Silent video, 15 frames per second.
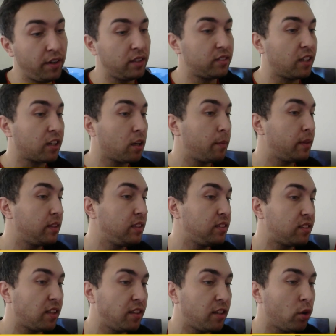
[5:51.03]
Evet Takaba'nın
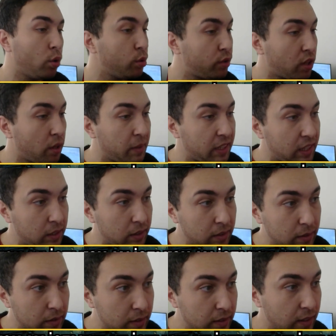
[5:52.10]
insanları
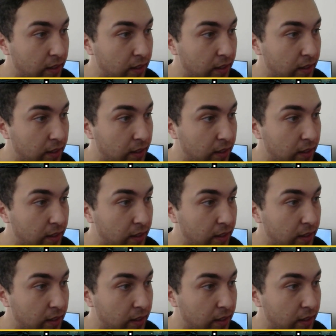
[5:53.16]
öldüremediğini